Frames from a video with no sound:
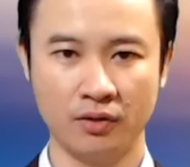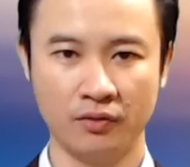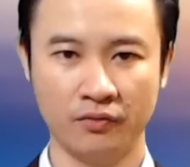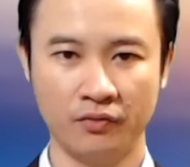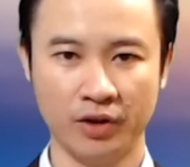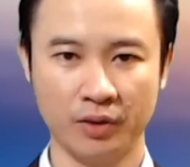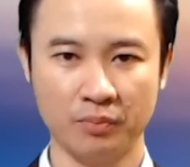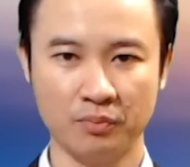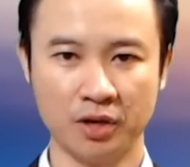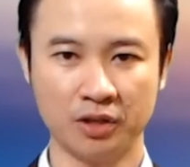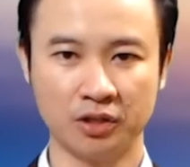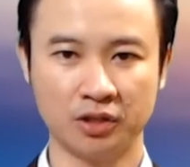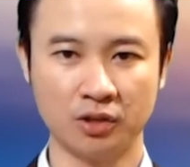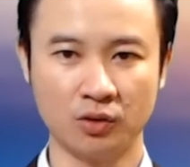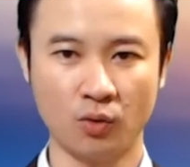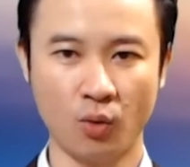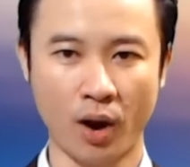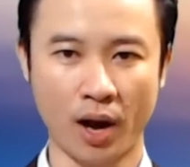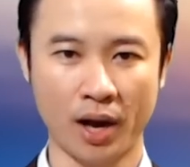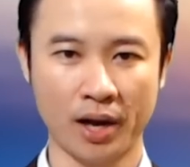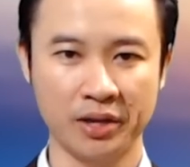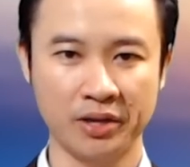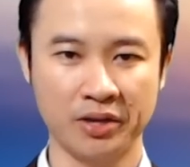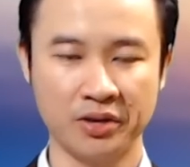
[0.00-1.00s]
Việc bình thường
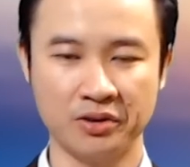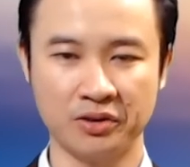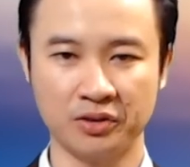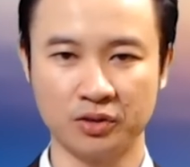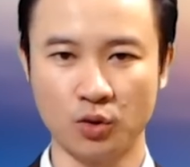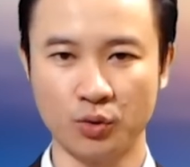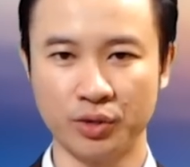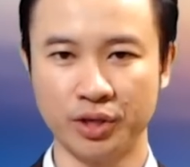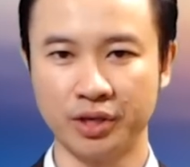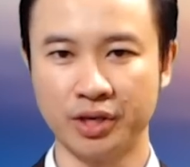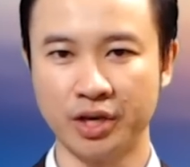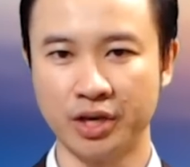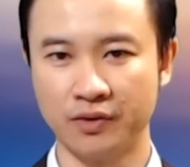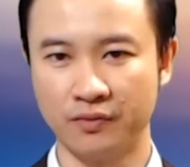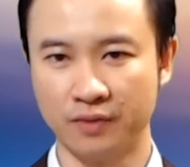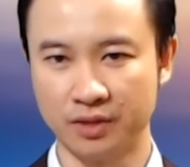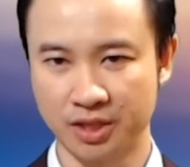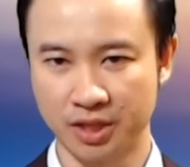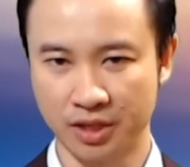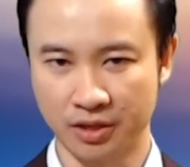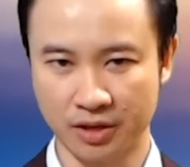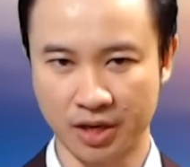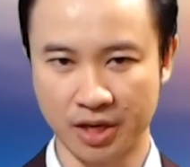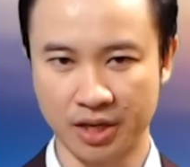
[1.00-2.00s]
hóa giữa Thổ Nhĩ Kỳ và
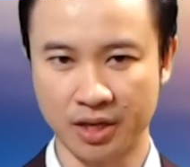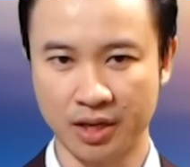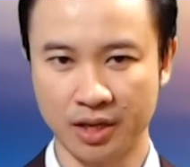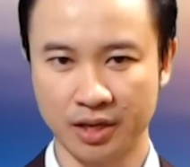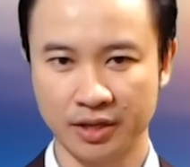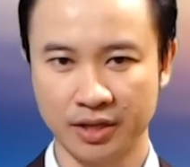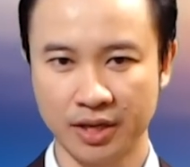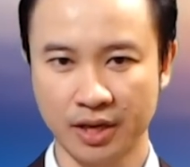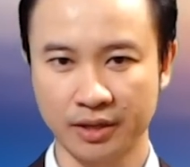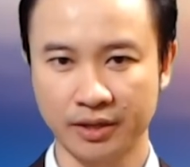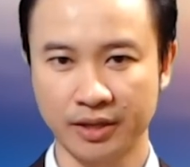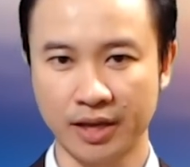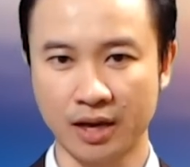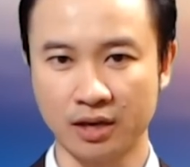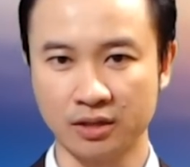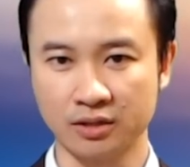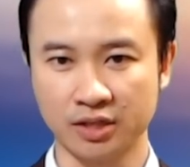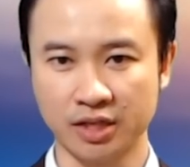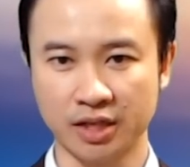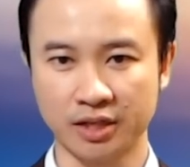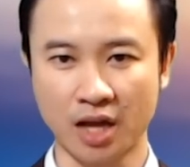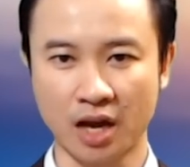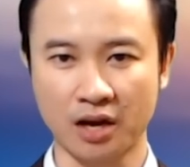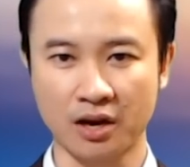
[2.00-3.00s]
Syria chắc chắn
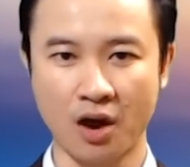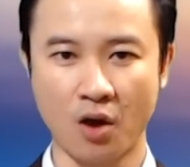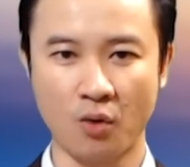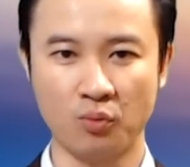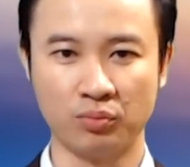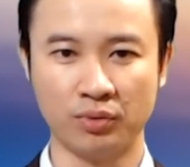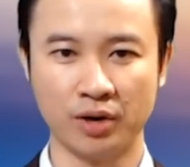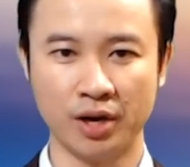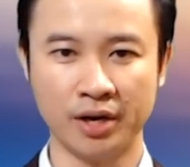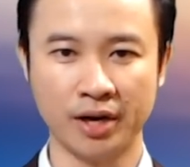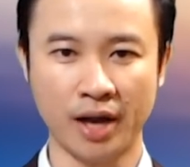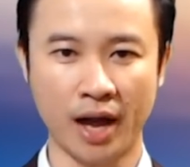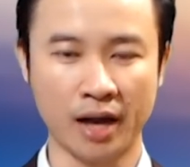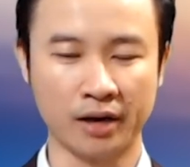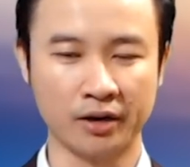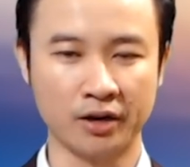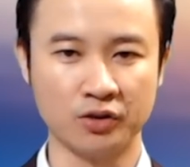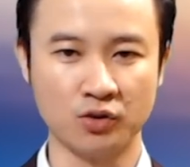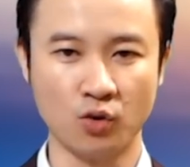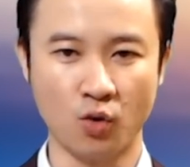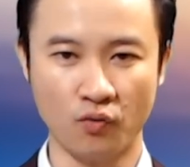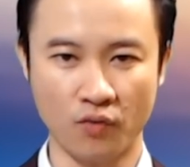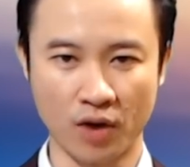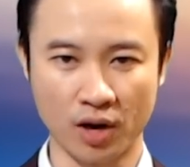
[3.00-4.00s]
sẽ tác động đến an
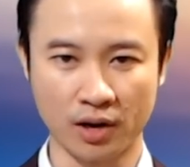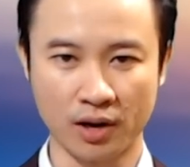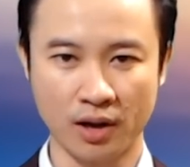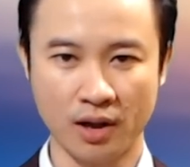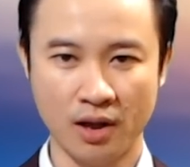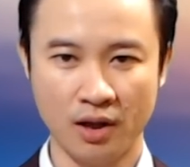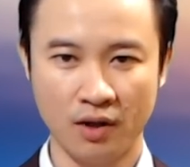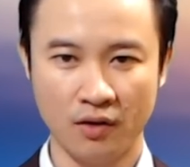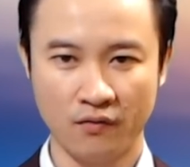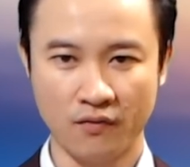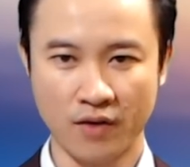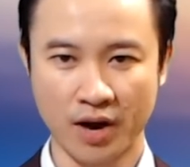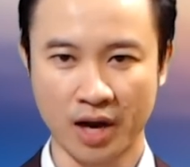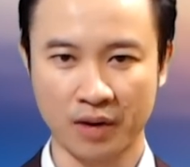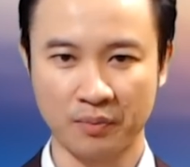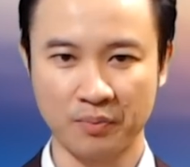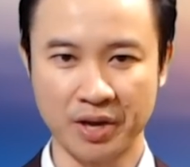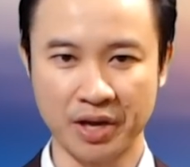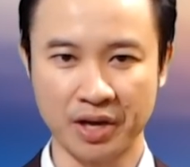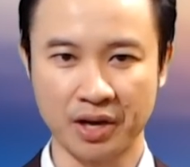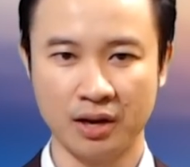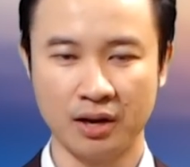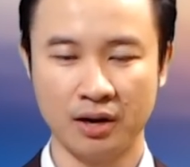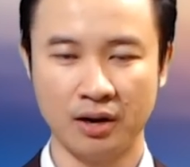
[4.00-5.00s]
ninh khu vực và đặc
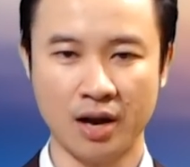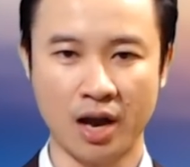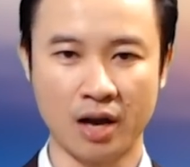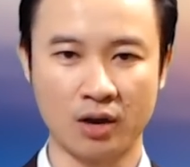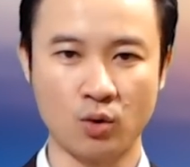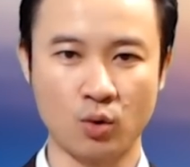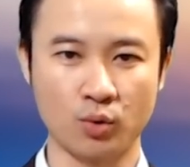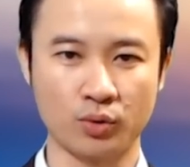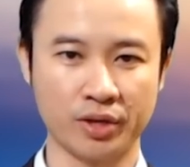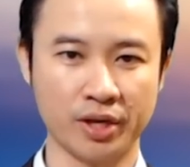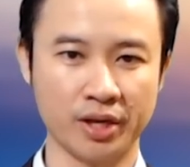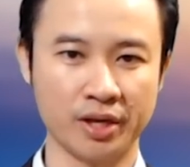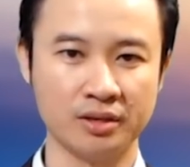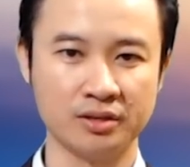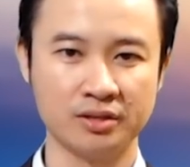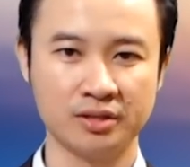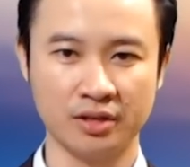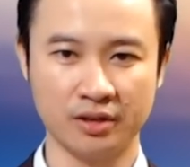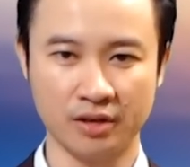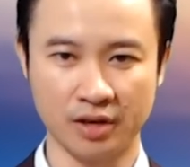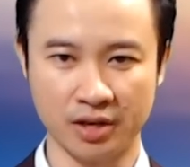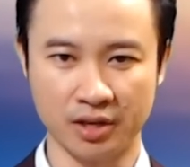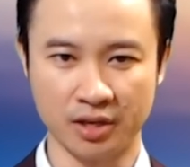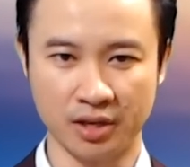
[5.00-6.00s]
biệt là cuộc chiến
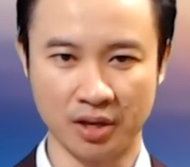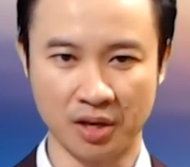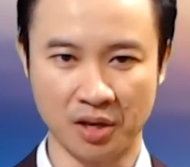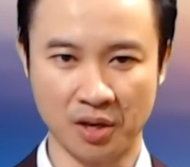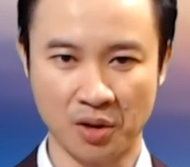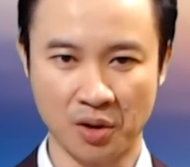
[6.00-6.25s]
Syria.